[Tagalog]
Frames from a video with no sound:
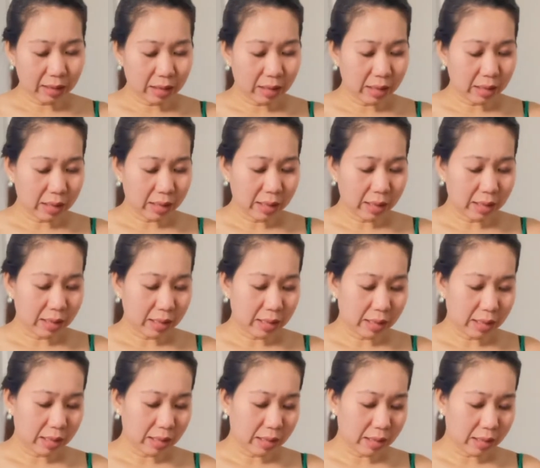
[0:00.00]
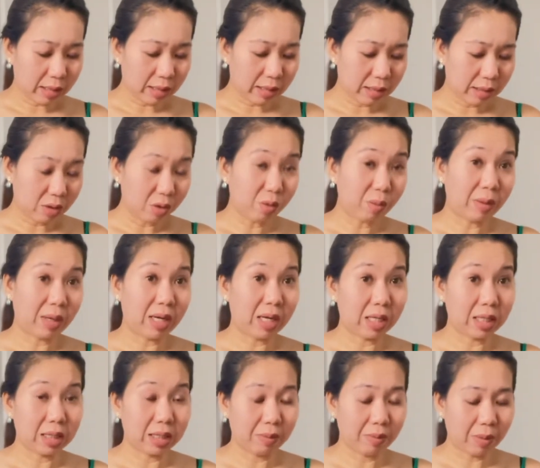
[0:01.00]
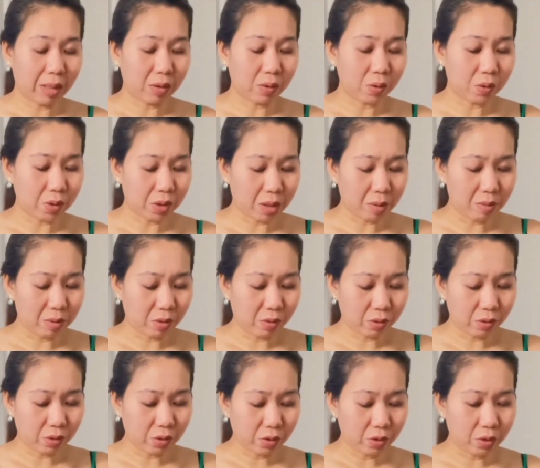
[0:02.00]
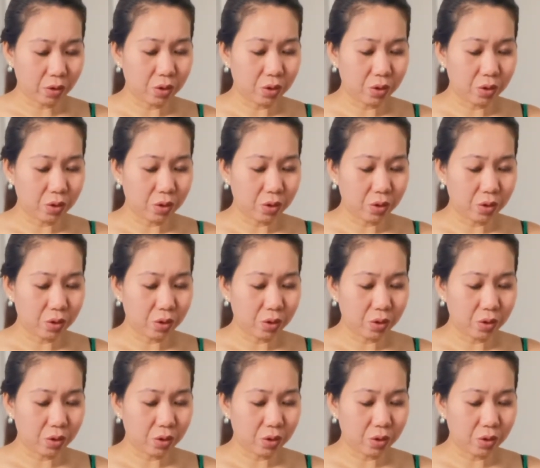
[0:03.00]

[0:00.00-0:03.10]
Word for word: ay uh, umaaksip ako, sabi ko doon.